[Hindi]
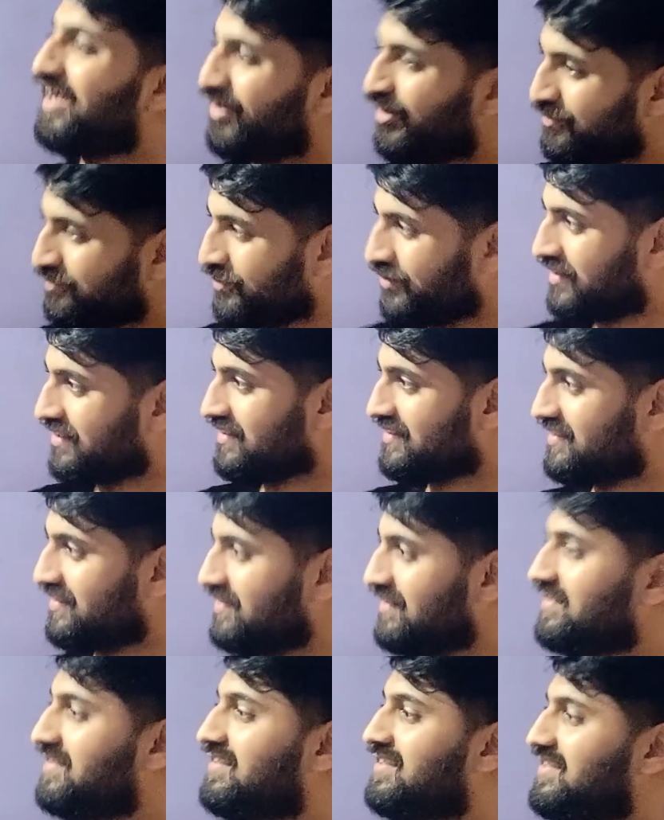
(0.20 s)
हेलो मोदी जी
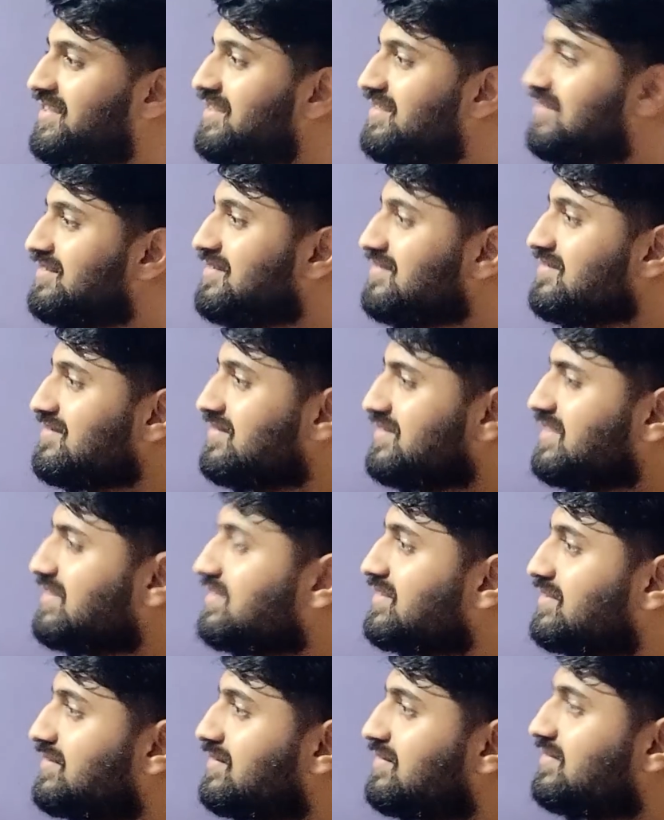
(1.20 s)
हेलो
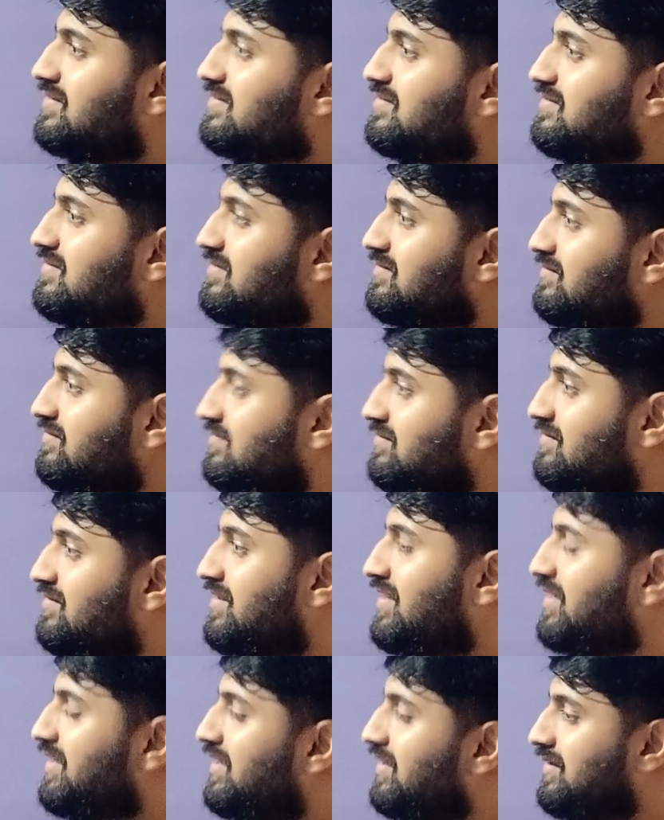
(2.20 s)
मित्रों
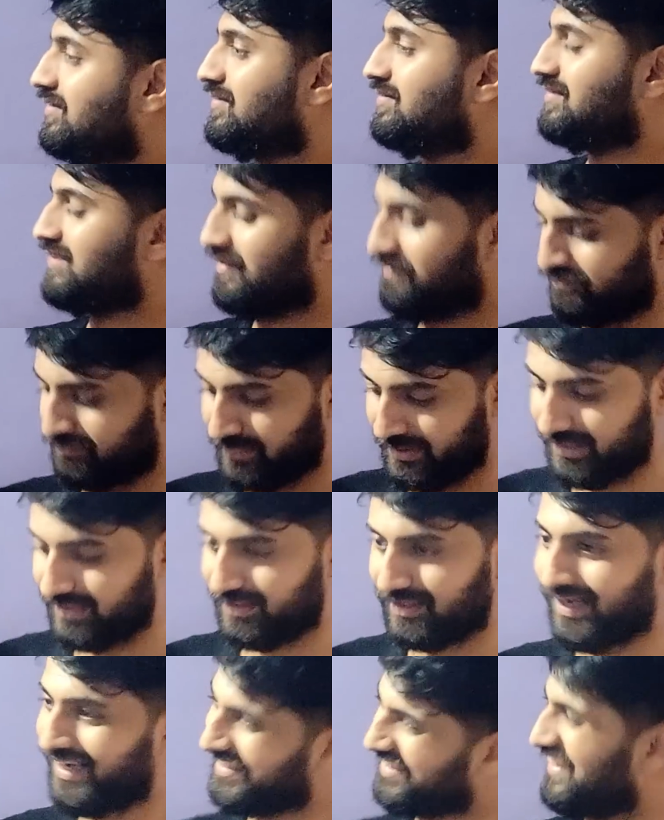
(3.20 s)
सर मैं
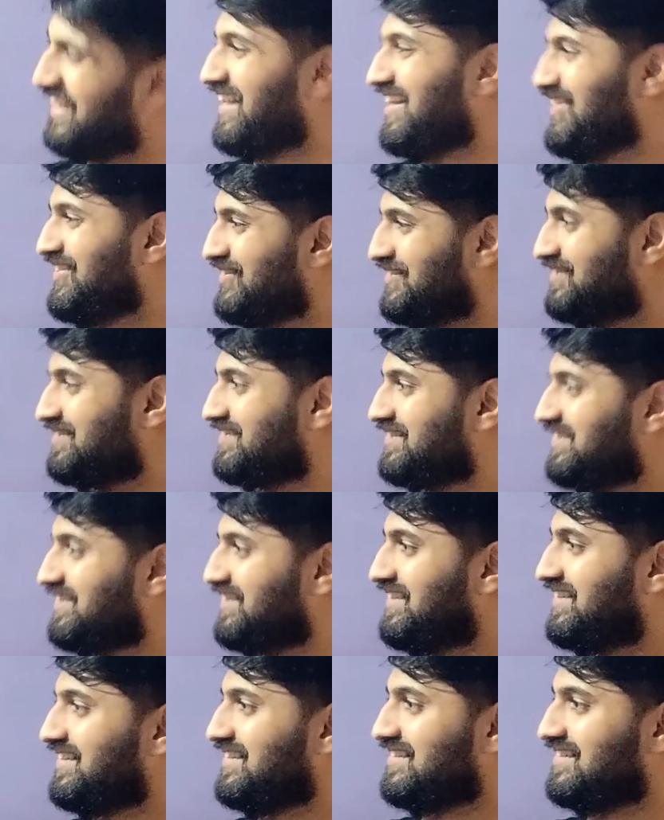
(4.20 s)
अकेला ही हूँ
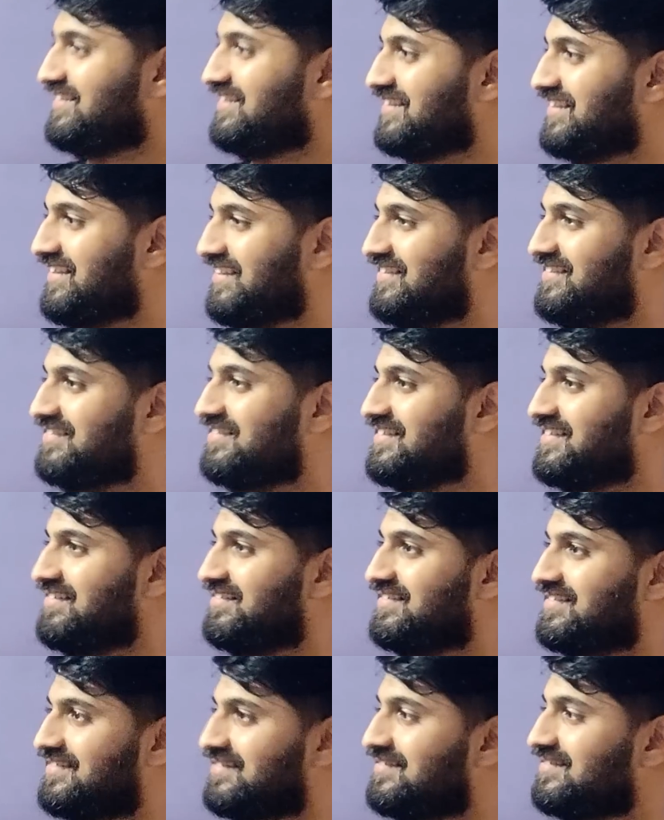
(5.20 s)
वॉट एवर
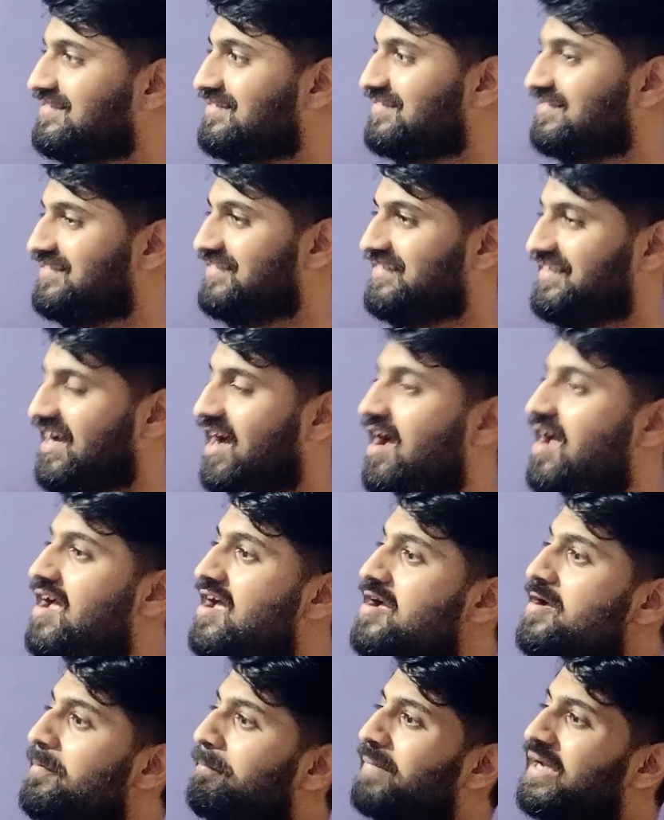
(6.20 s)
ब्रो
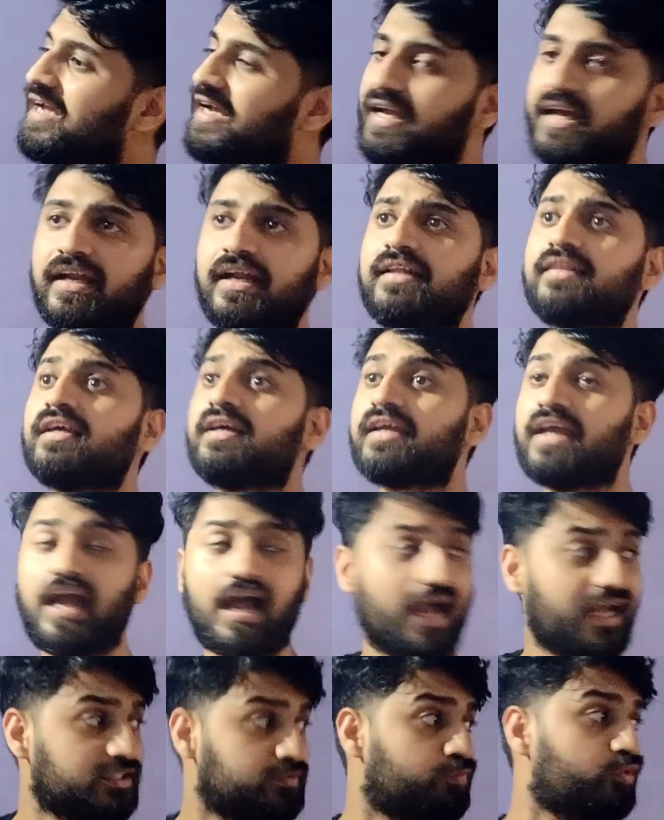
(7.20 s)
मैं ये कह रहा था
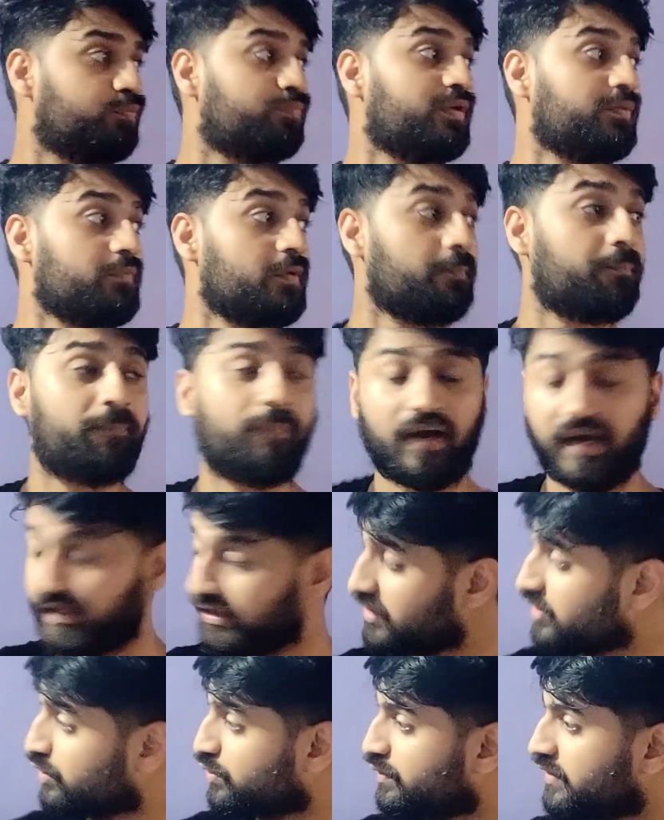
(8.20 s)
कि आज मुंबई में
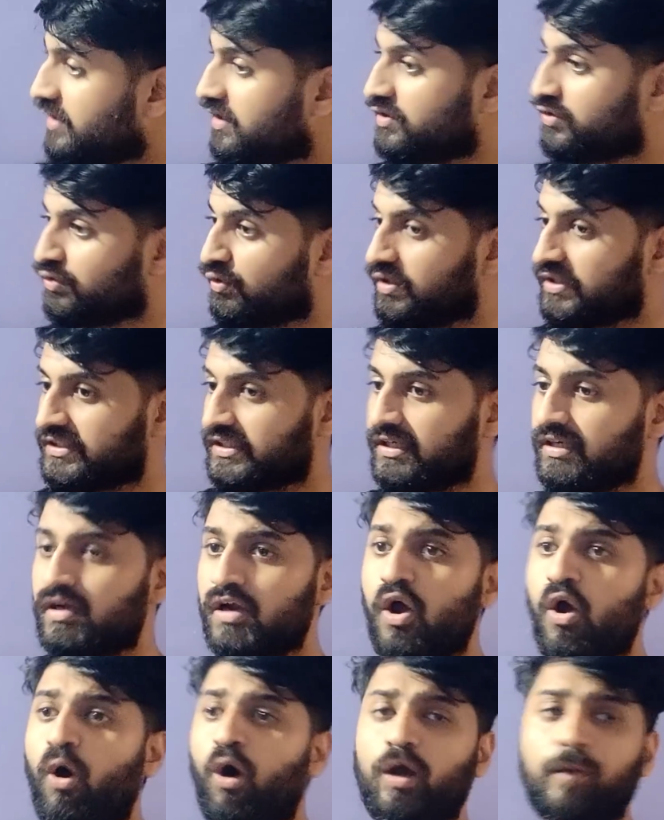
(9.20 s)
बारिश हो रही है ज़ोर
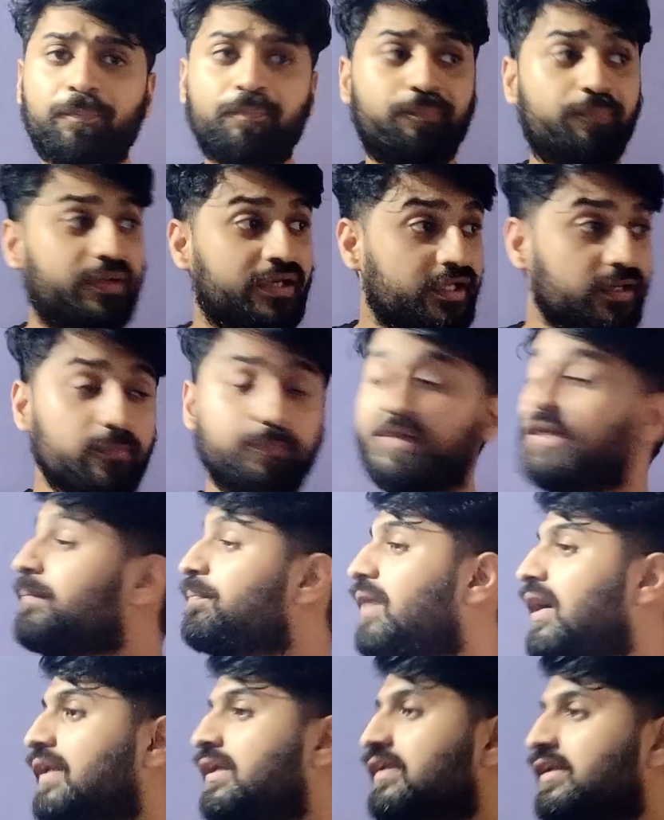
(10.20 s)
से और फिर
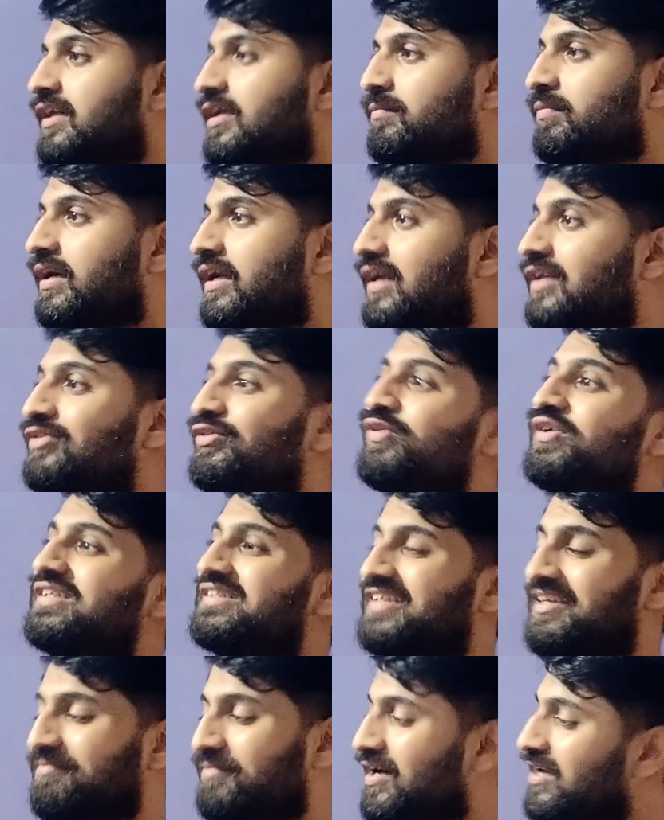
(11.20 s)
भी पानी नहीं भर रहा
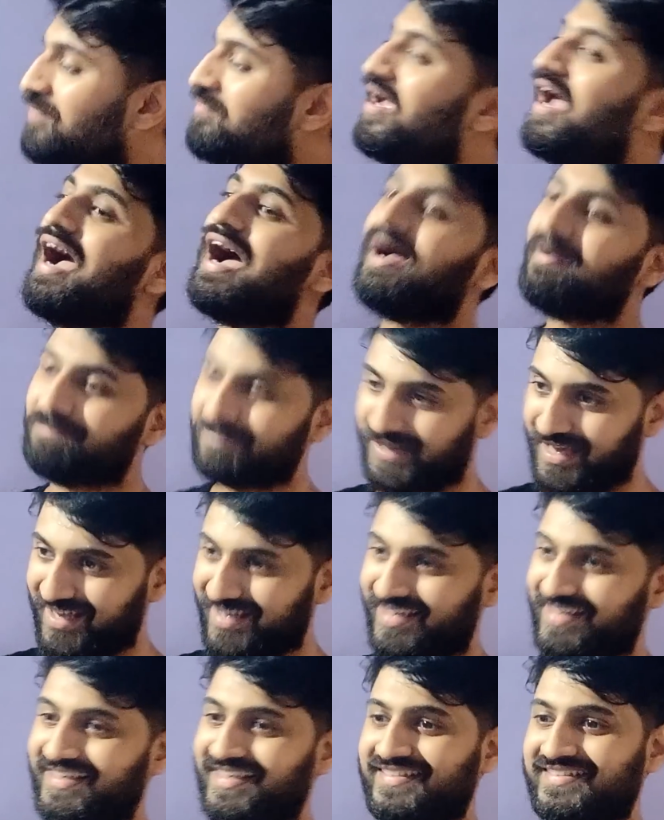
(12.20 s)
तो इसके बारे
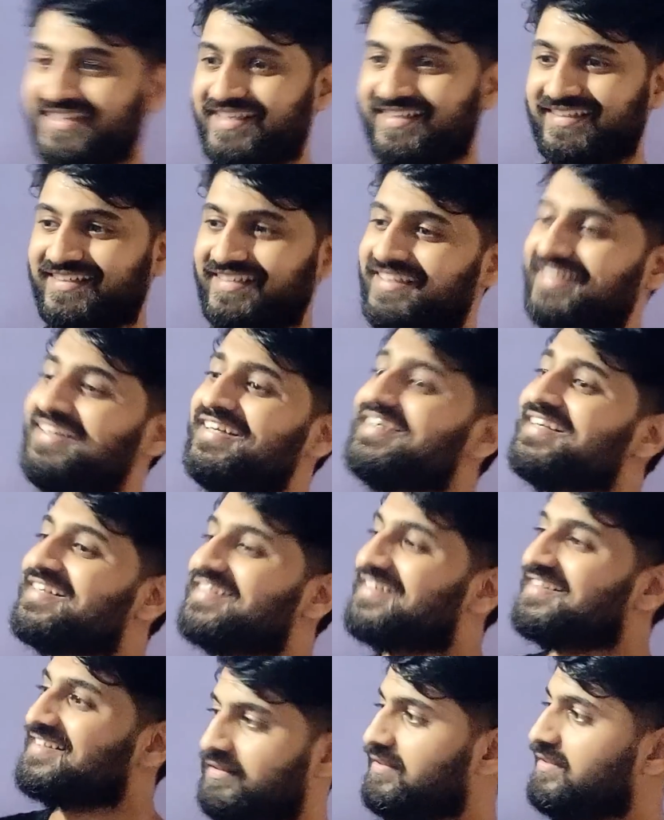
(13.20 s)
में आप क्या कहना
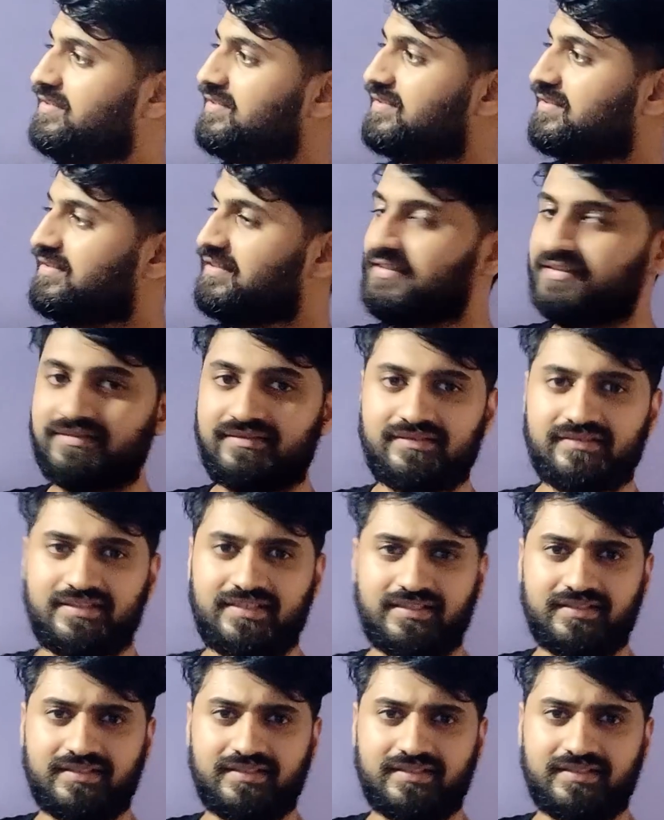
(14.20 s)
चाहेंगे इसकी